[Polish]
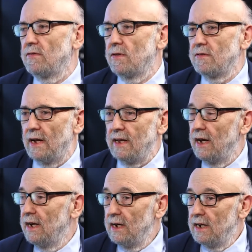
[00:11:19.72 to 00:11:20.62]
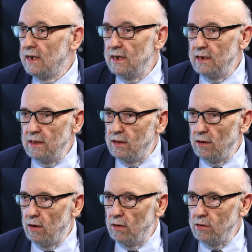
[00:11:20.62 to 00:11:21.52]
rozwiązania. Y,
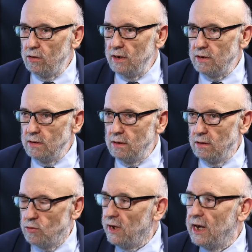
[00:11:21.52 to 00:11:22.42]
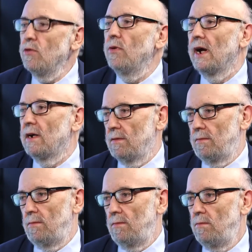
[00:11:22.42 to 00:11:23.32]
to, to jest zły kierunek.
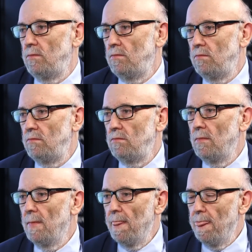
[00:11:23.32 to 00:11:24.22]
Z punktu